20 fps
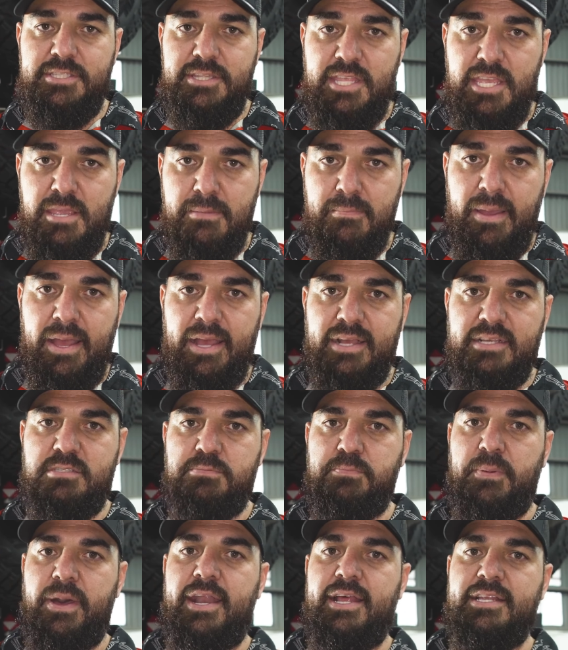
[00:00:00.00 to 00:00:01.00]
D-Max,
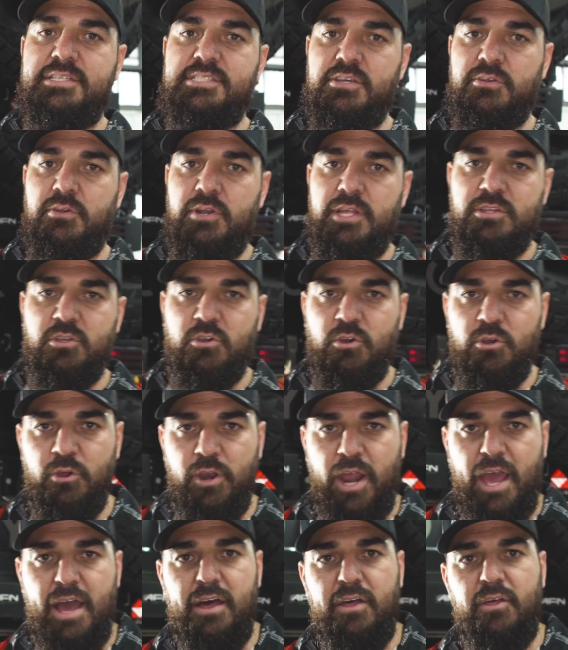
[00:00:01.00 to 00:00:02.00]
para Chevrolet
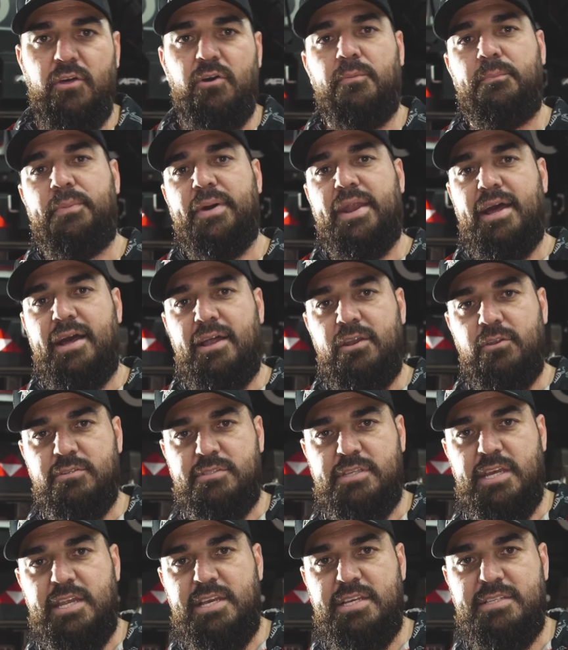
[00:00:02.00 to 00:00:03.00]
Colorado, para los
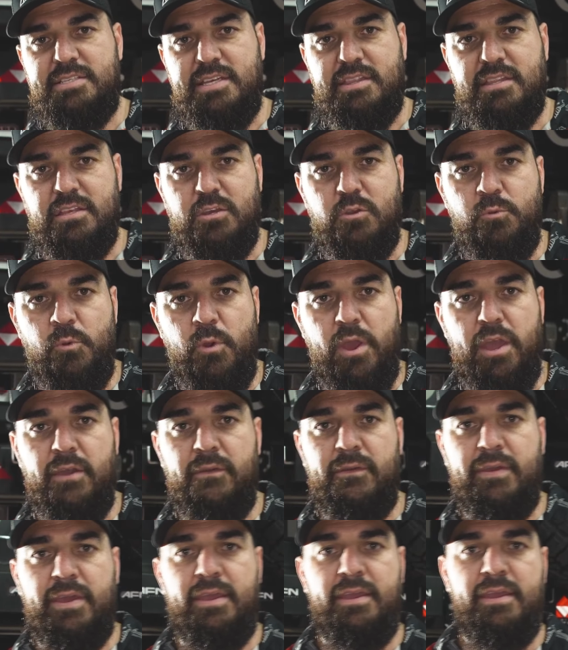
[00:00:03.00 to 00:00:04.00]
Series
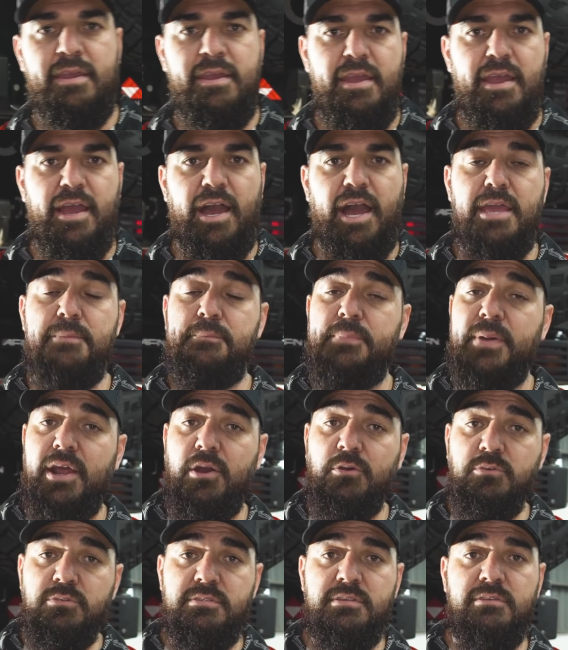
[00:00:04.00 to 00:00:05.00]
79, hay para
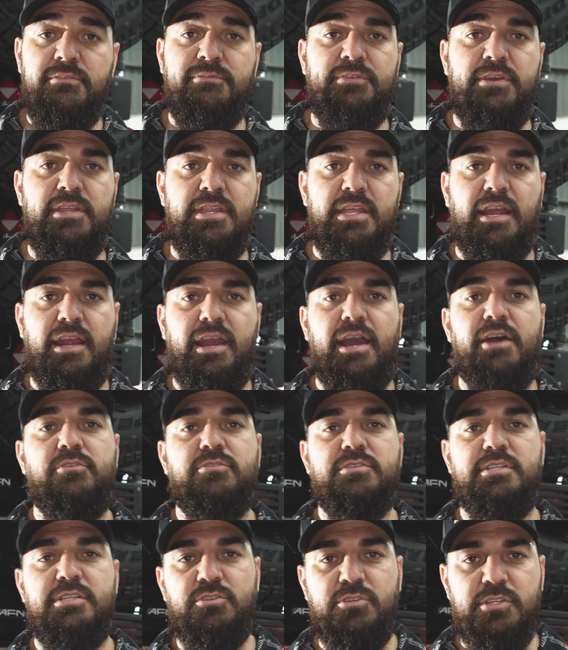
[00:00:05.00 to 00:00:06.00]
un sinfín de
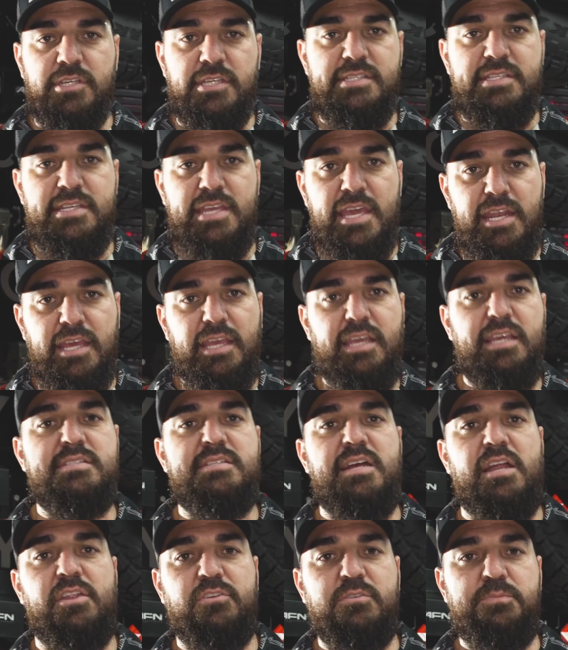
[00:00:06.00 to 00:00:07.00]
carros. Entonces tienen que
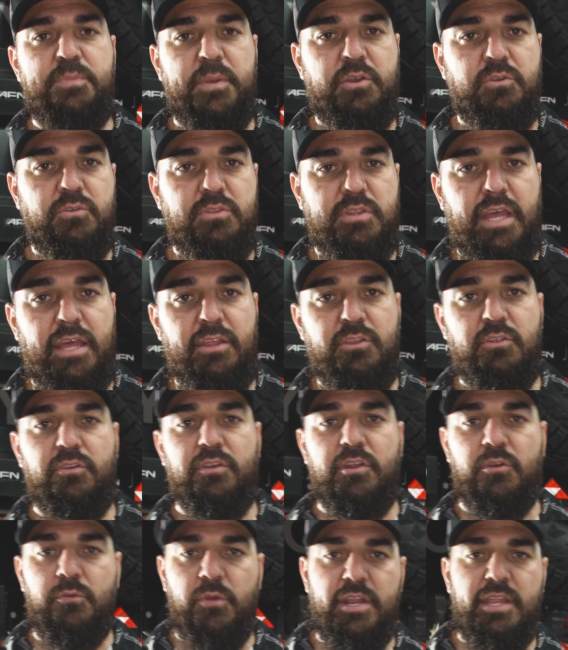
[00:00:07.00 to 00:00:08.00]
estarnos preguntando,
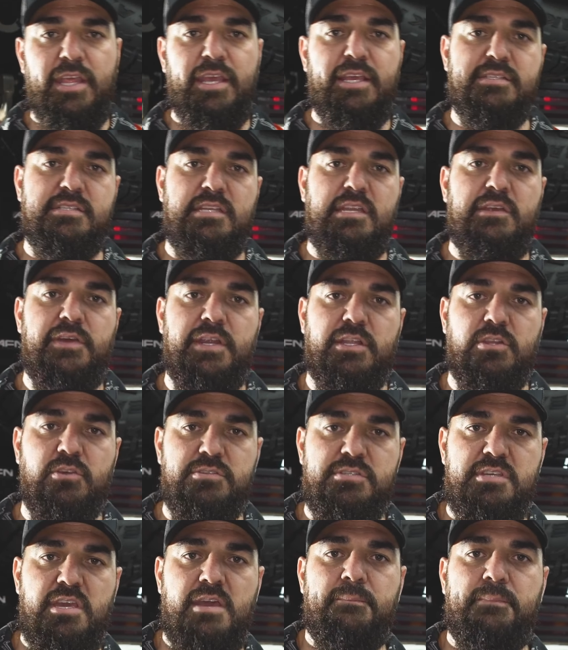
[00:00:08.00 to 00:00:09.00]
recuerden escribirnos
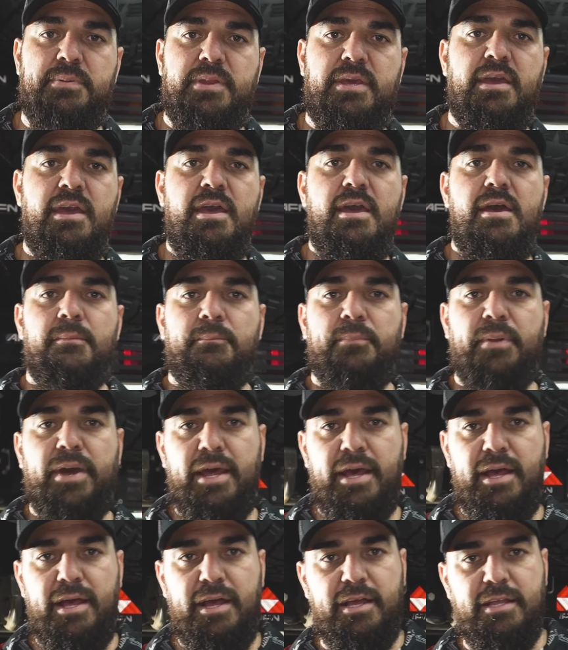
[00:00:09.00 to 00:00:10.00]
siempre
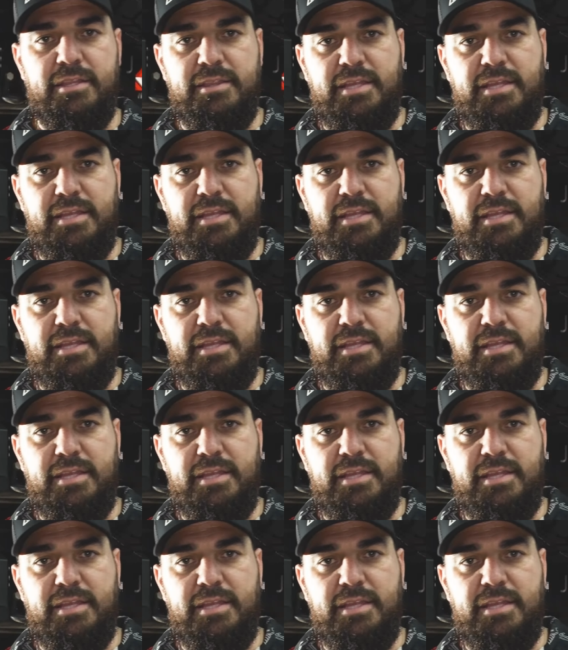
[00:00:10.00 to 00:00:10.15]
para